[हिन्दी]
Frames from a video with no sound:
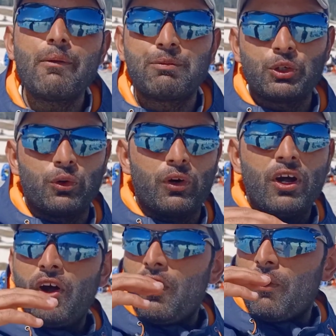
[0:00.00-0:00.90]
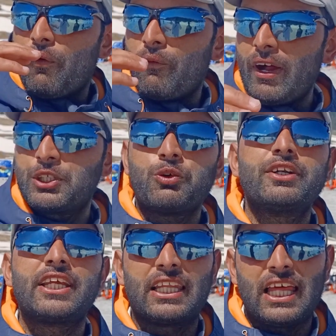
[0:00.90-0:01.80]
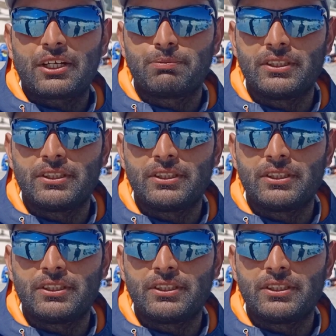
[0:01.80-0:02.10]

अप टू 120 लाख